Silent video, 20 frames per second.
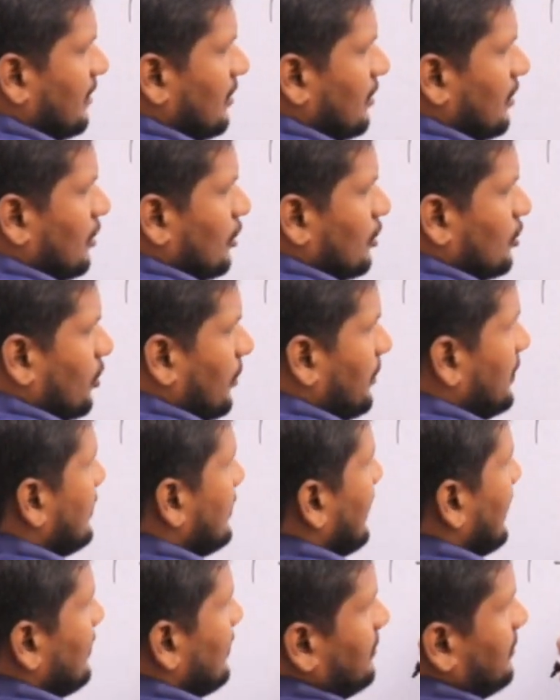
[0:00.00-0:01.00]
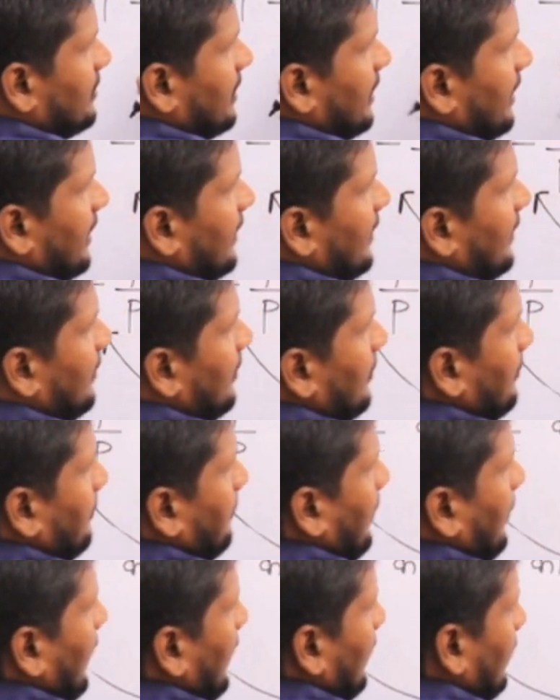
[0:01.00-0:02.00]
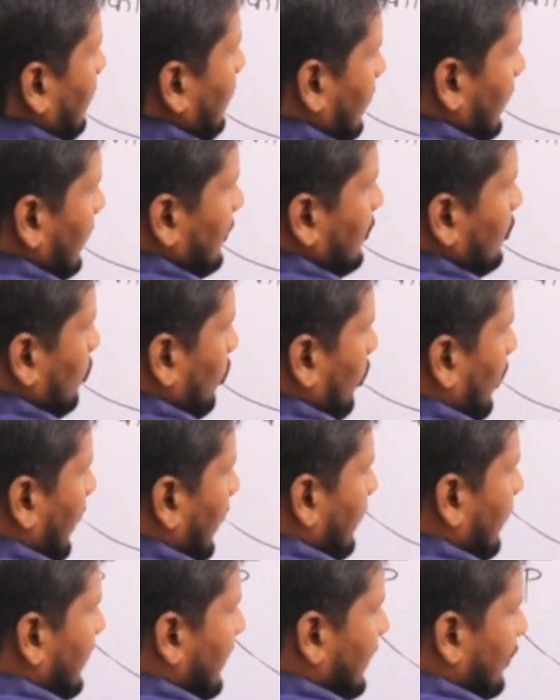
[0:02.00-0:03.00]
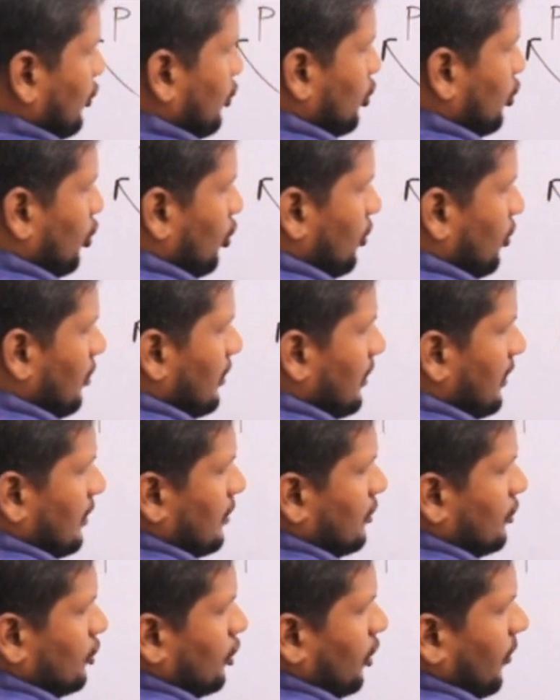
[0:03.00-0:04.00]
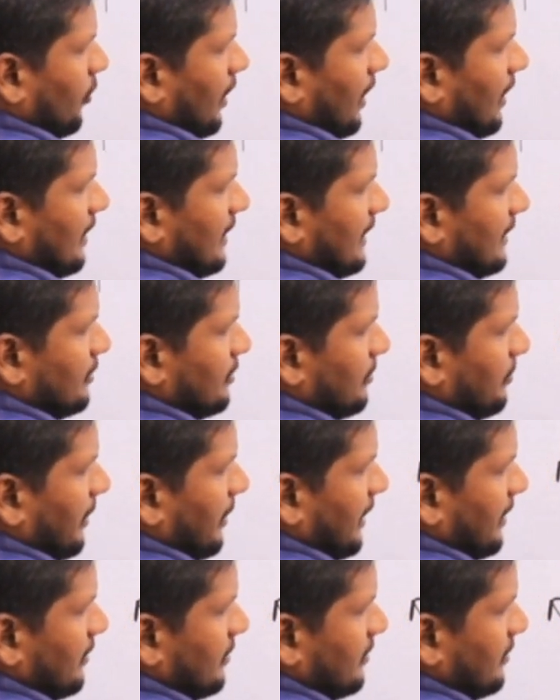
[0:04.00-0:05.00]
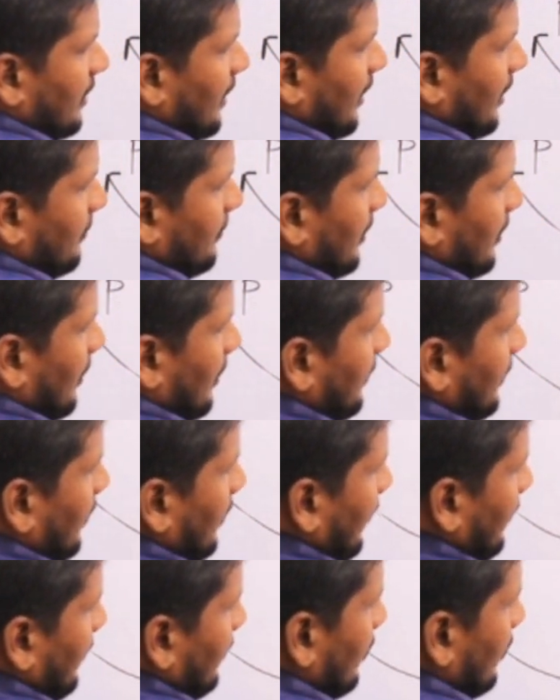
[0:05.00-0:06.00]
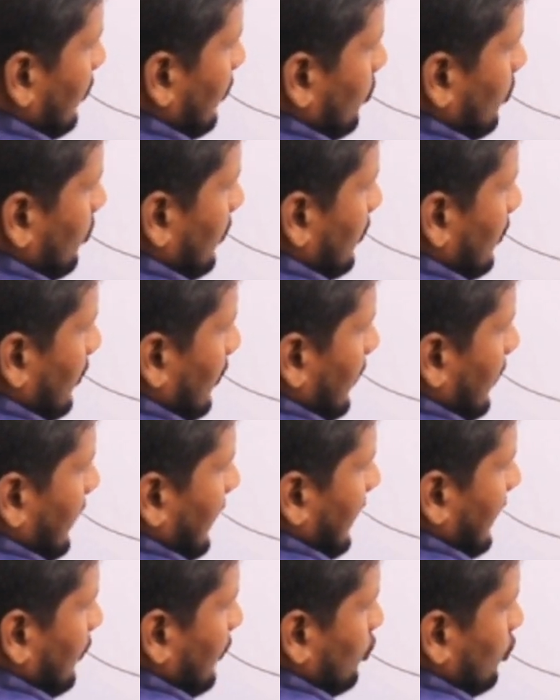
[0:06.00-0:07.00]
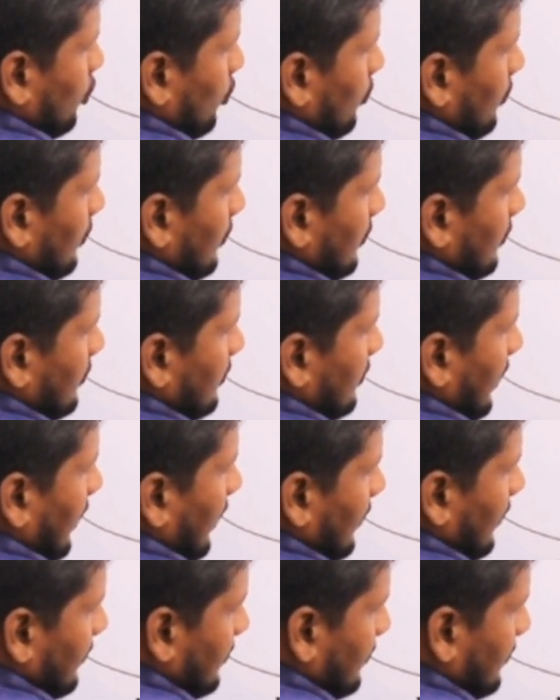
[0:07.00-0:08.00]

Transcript: तो अभी क्या समझाए हैं बारह का स्क्वायर एक सौ चवालीस माइनस चार बराबर अंडर रूड एक सौ चालीस